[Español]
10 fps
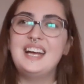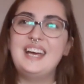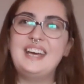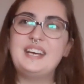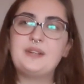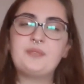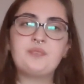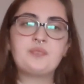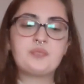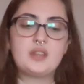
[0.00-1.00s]

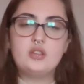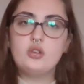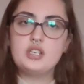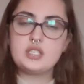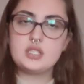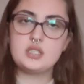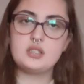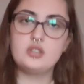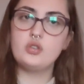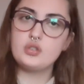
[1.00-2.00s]
Em, no,
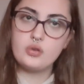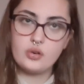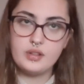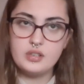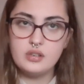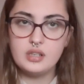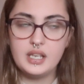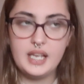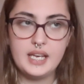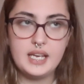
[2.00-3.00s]
es, no es un
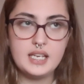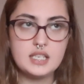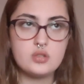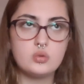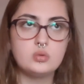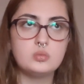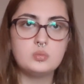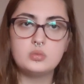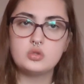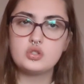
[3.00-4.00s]
roedor, es
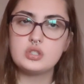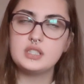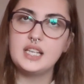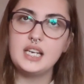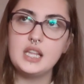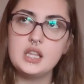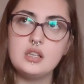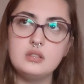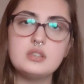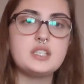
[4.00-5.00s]
un
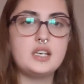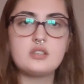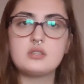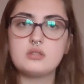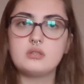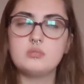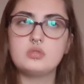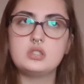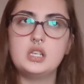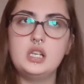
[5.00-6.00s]
mustelido. sí, es
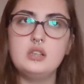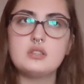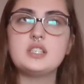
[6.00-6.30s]
mustelido.